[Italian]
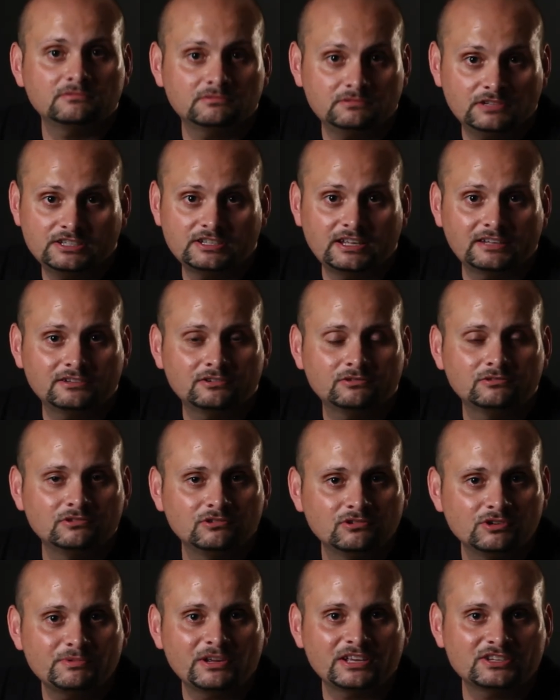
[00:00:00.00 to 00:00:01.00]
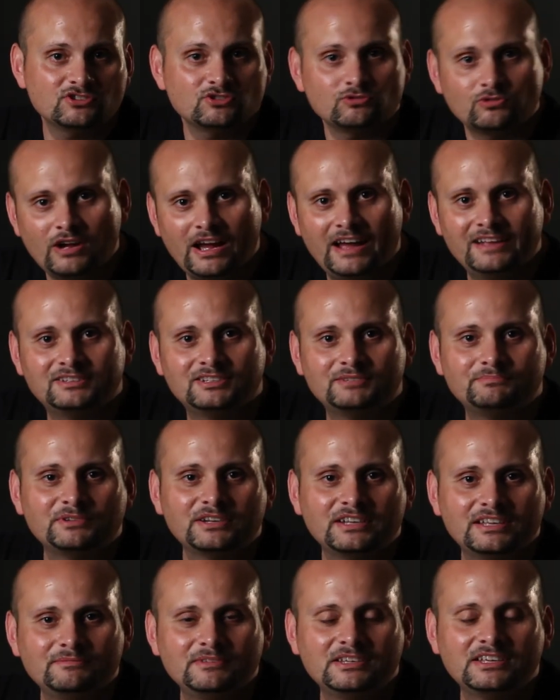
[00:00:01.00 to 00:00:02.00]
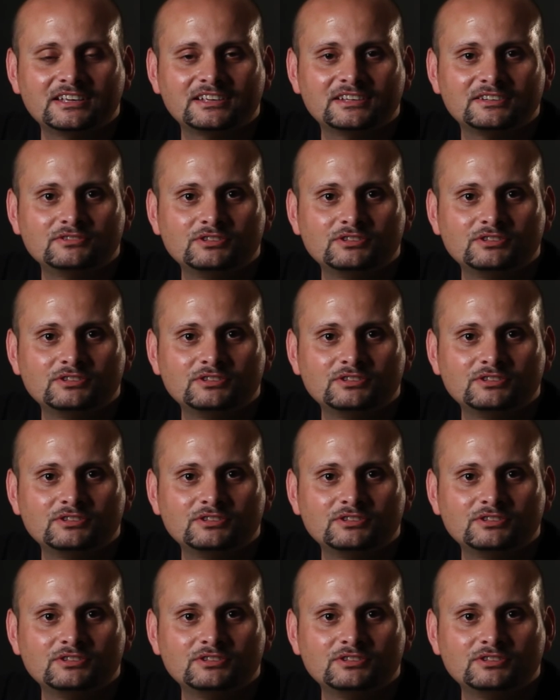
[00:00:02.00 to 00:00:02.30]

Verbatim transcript: restate con noi perché ci sono altri premi